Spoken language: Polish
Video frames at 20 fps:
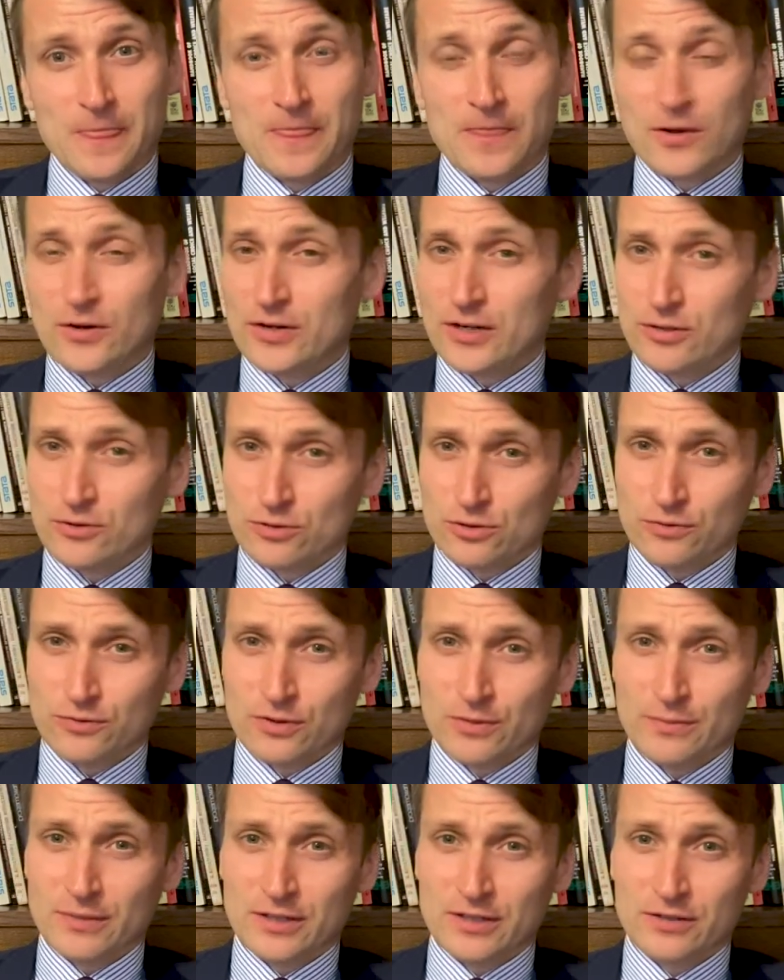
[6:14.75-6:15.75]
Teoria kosztów
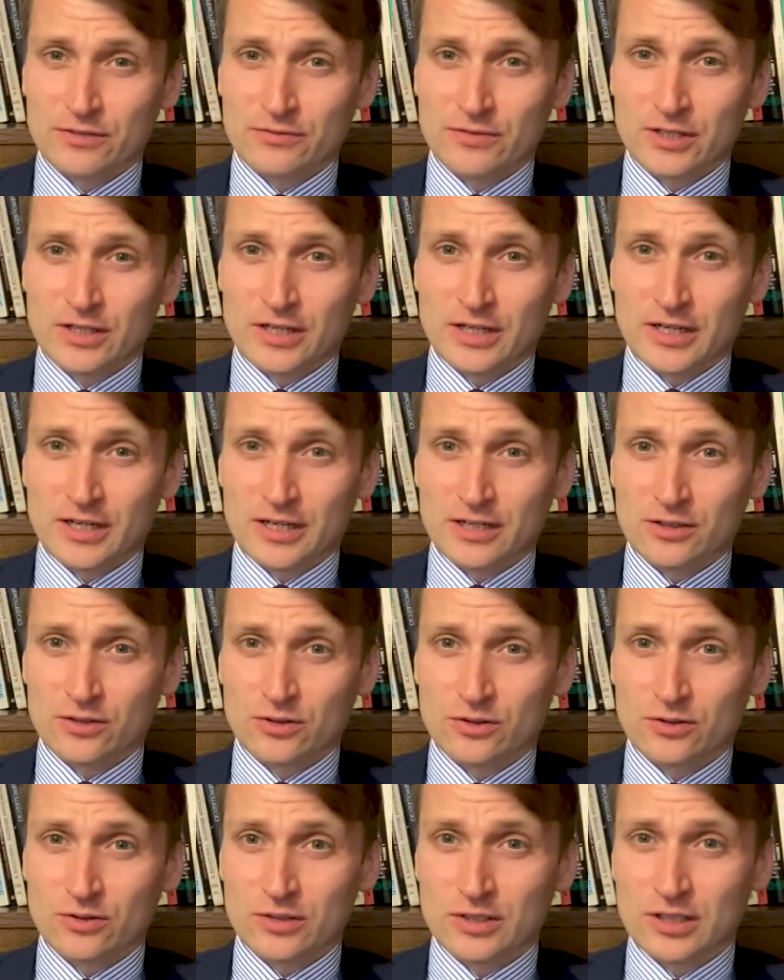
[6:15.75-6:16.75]
komparatywnych
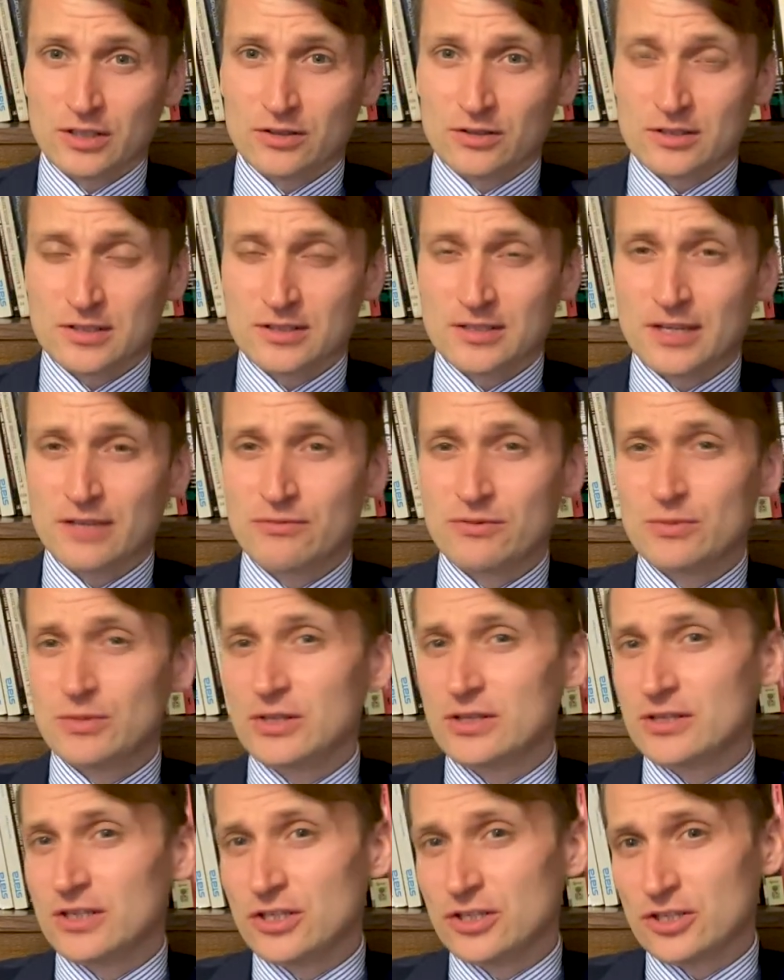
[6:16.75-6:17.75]
Ricardo to jedno z
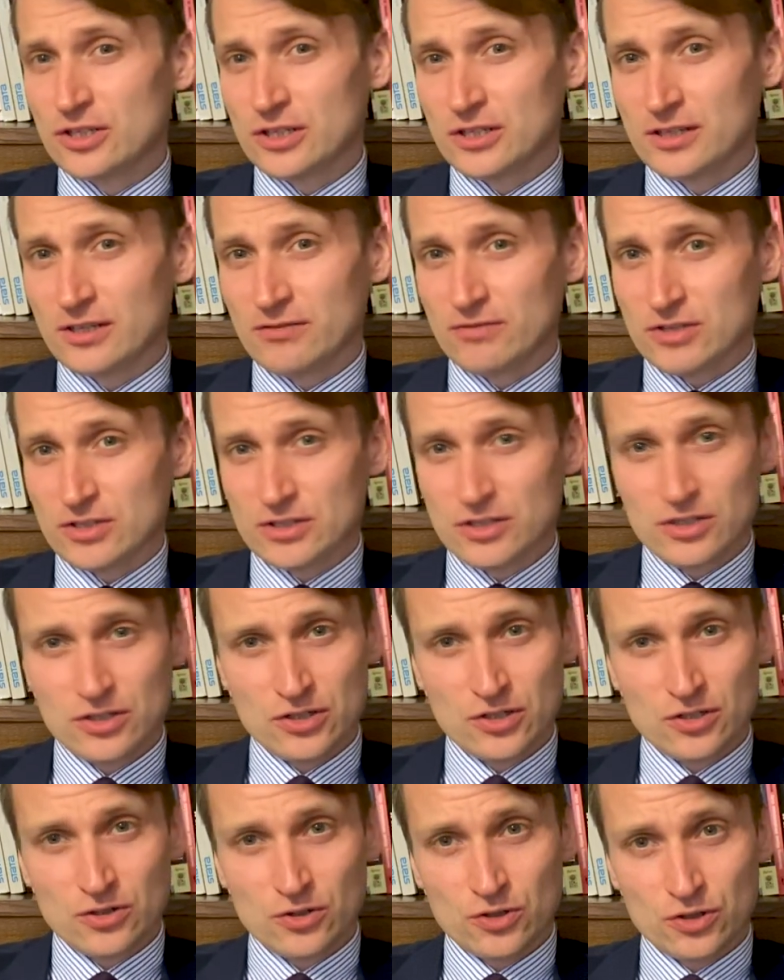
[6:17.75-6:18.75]
najwybitniejszych,
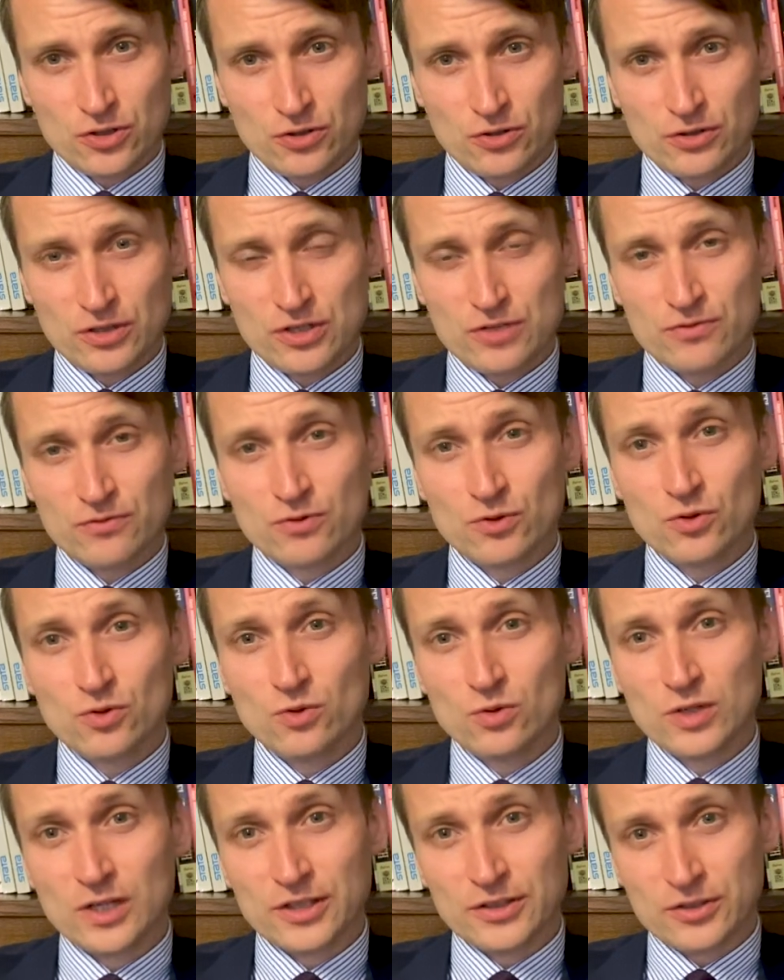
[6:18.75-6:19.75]
najważniejszych osiągnięć w
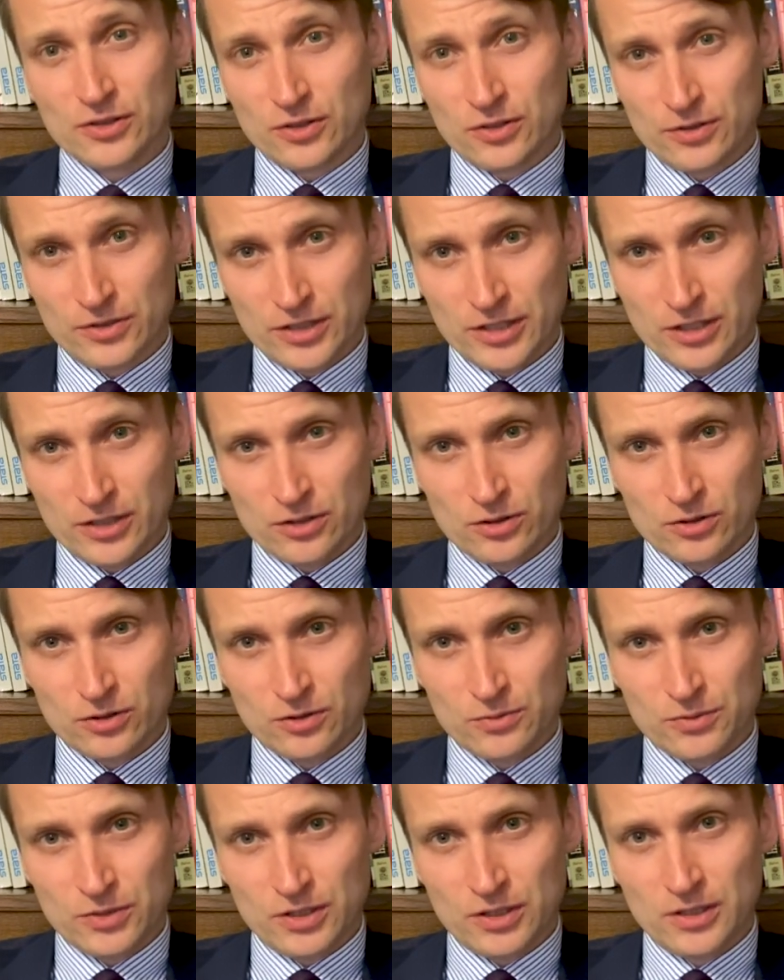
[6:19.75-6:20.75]
ogóle teorii
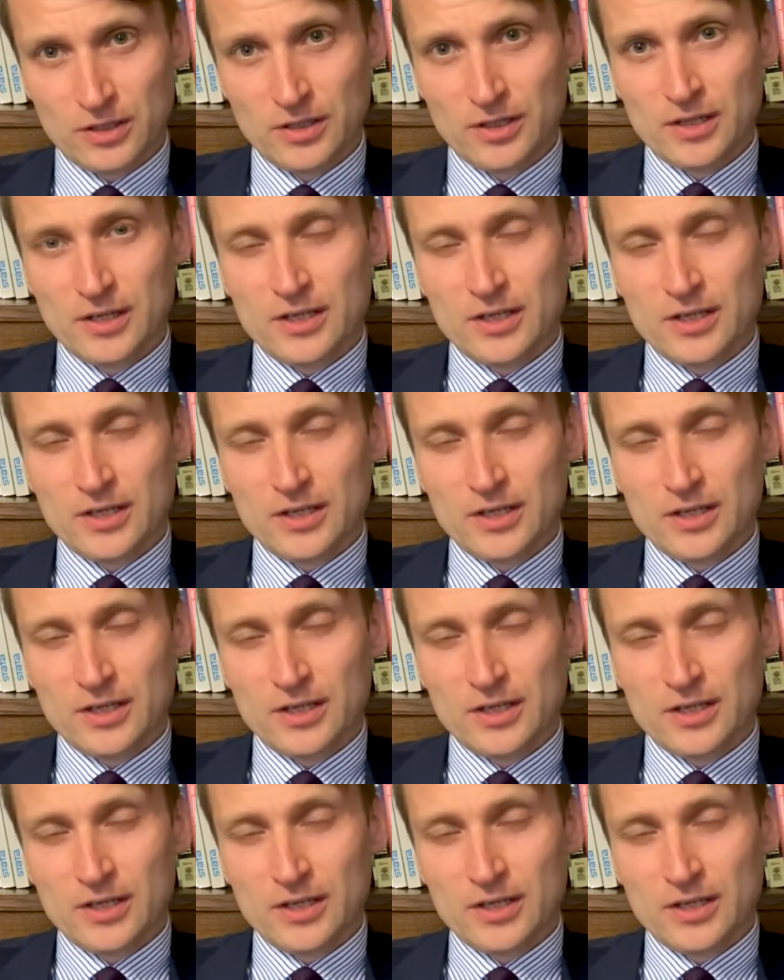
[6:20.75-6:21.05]
ekonomii.